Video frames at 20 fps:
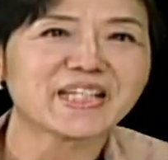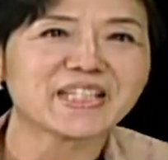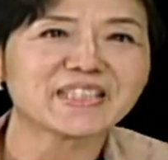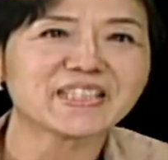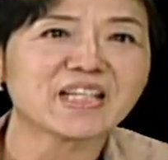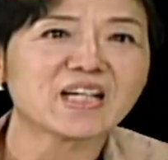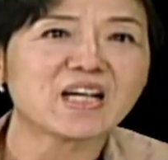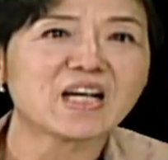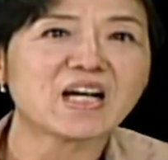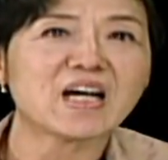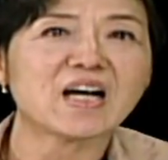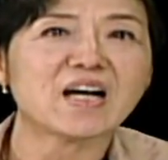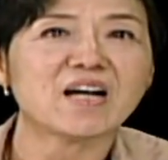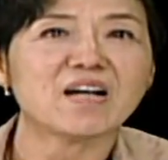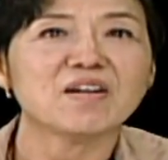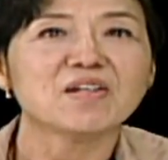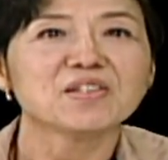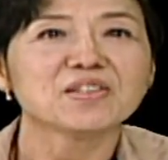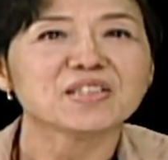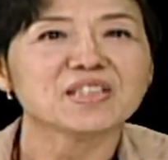大家好，
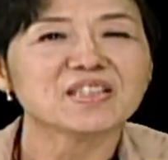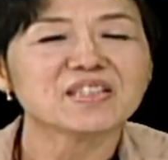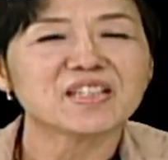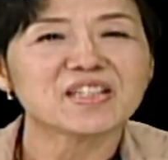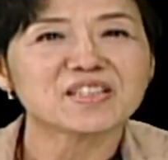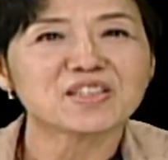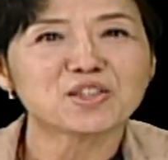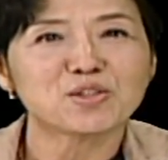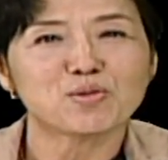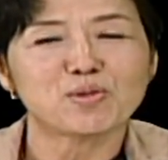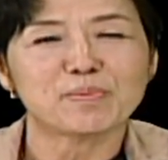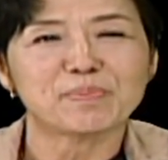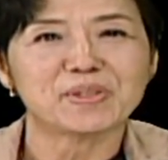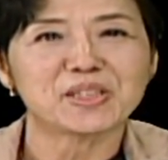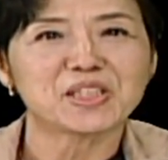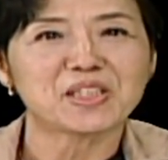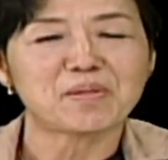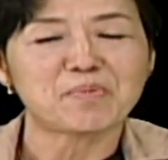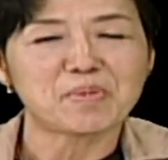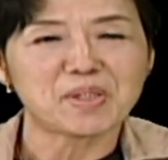今天是我们
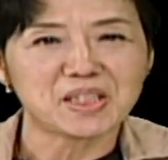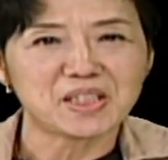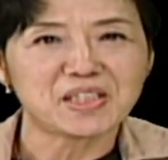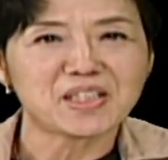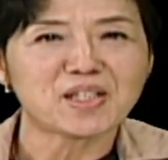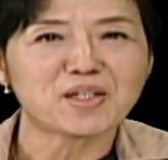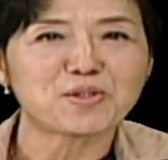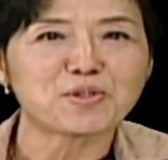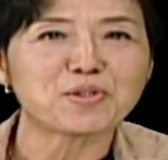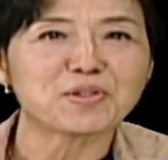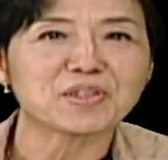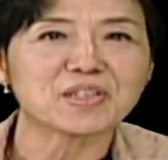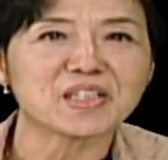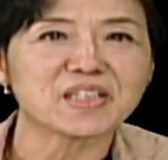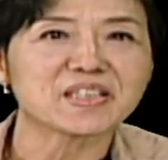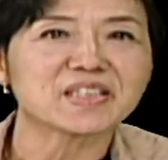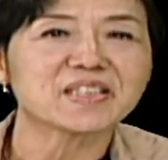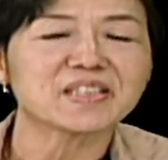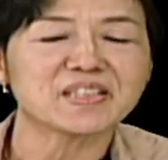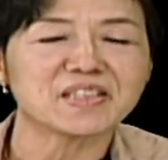生命教育第
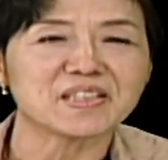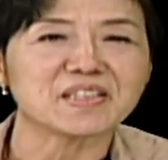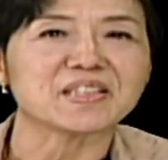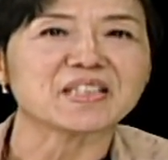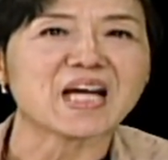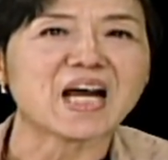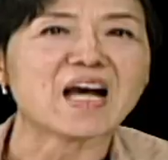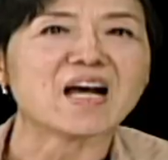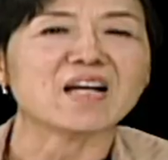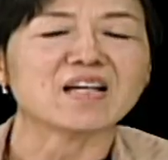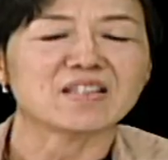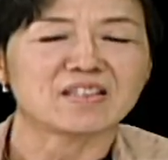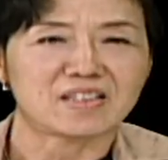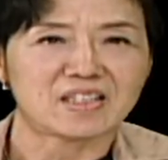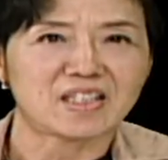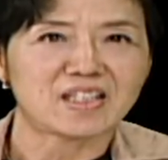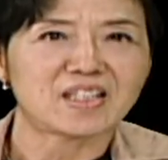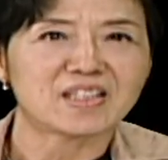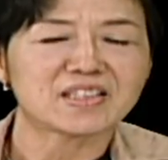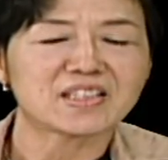四讲。
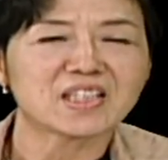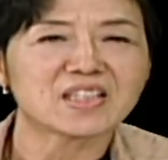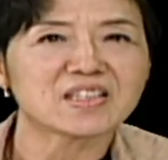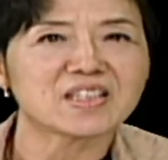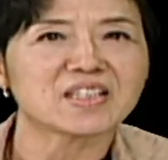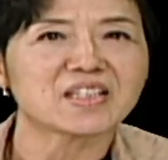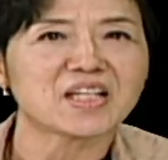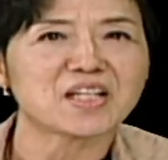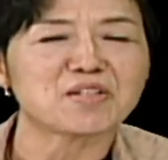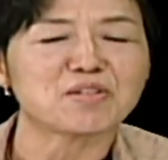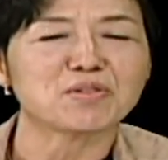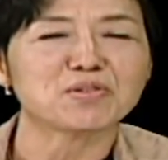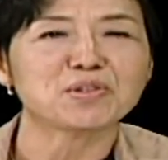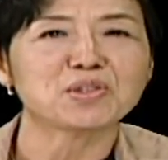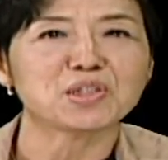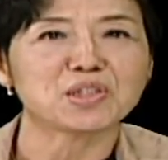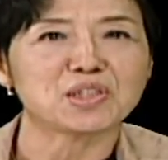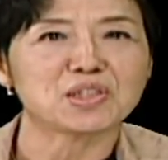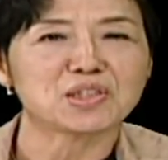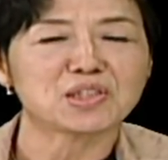那上的内容
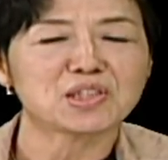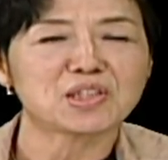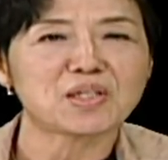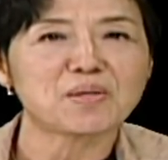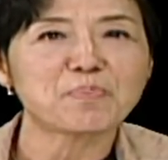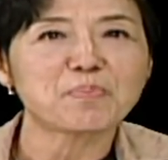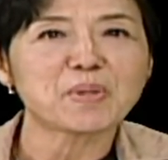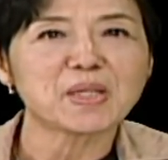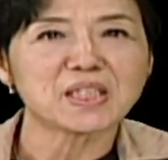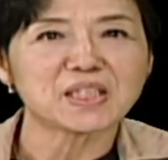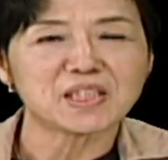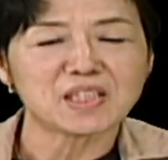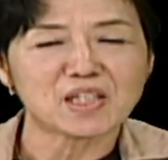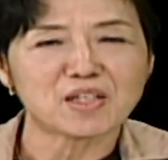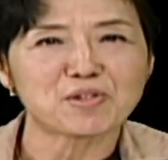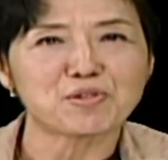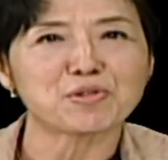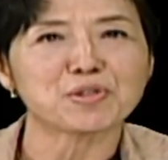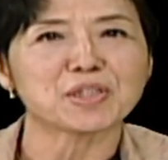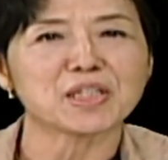是生命
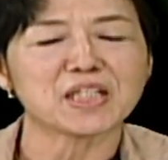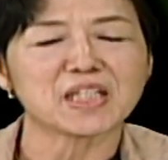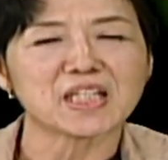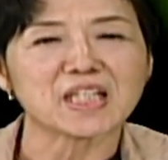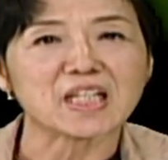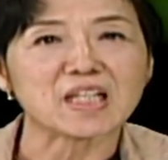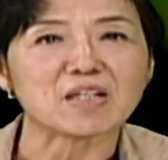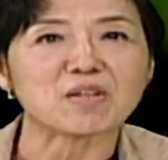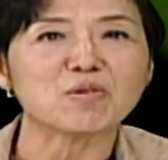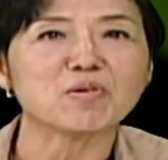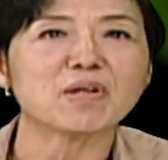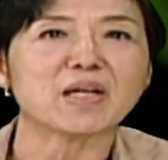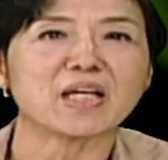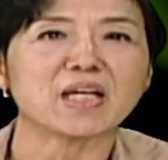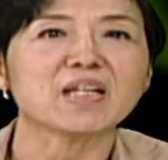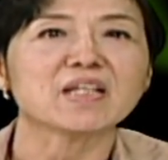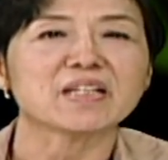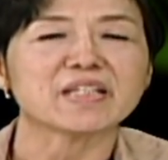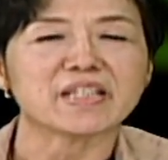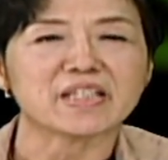教育的理论，
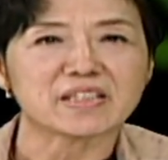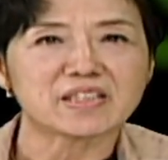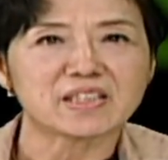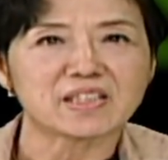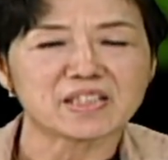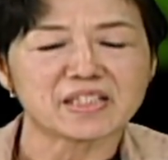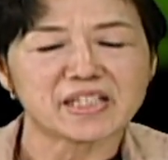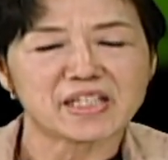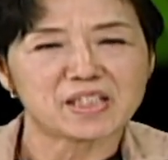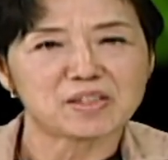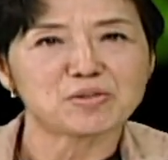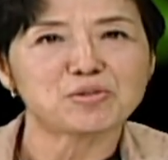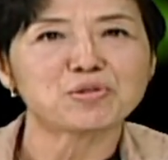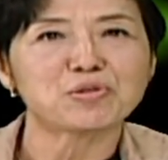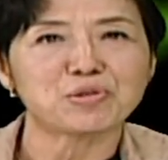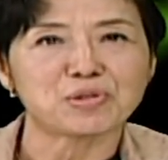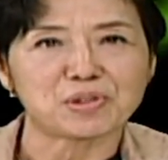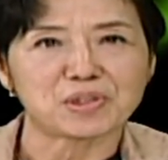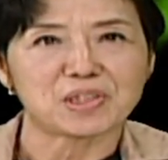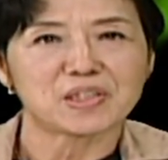也是延
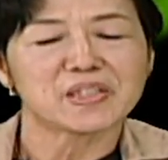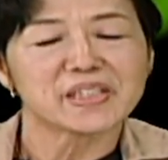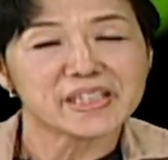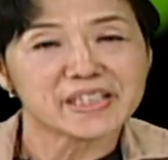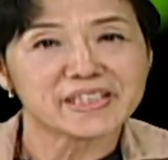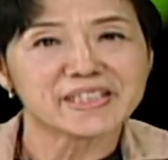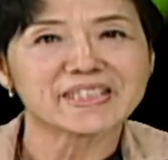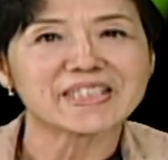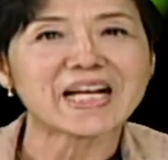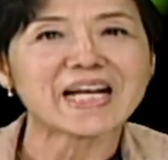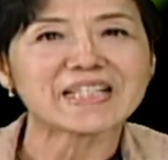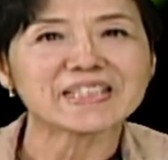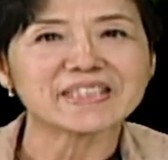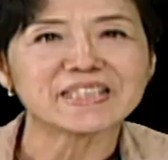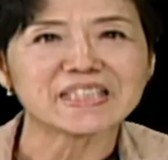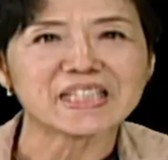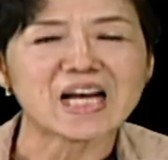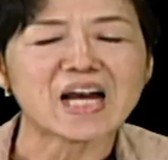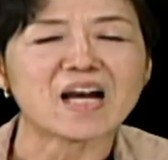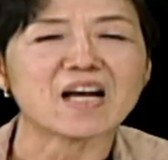续第三
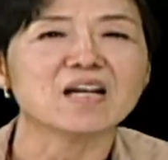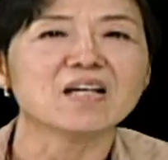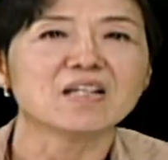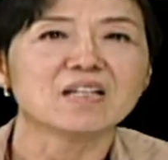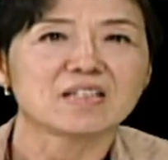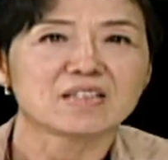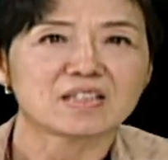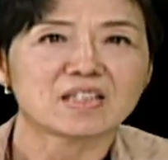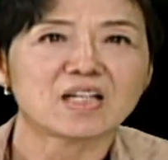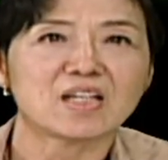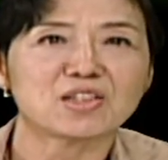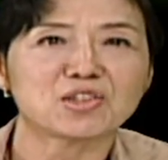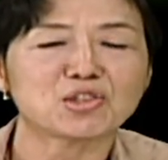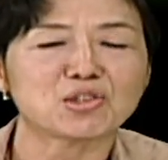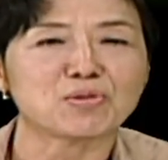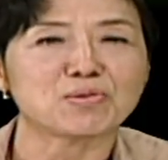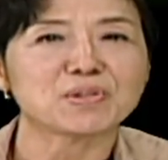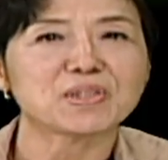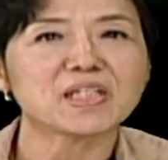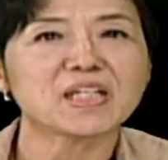讲。那
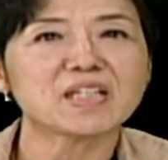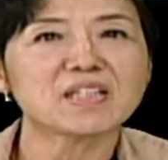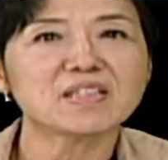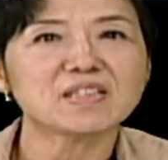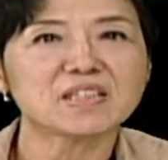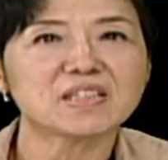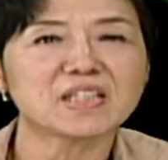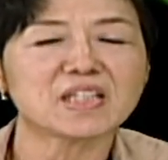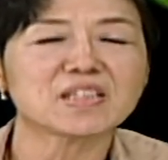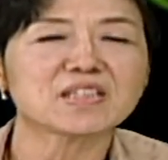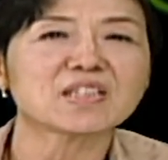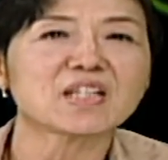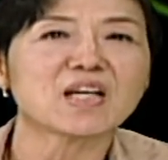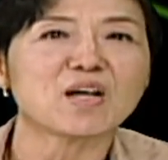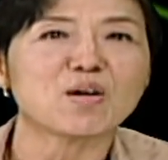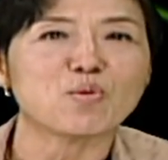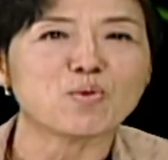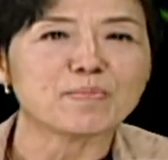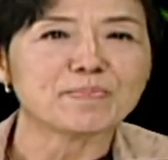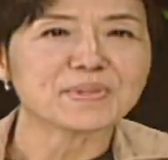首先介
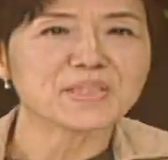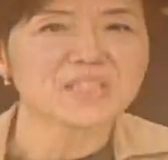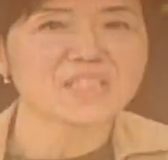绍我们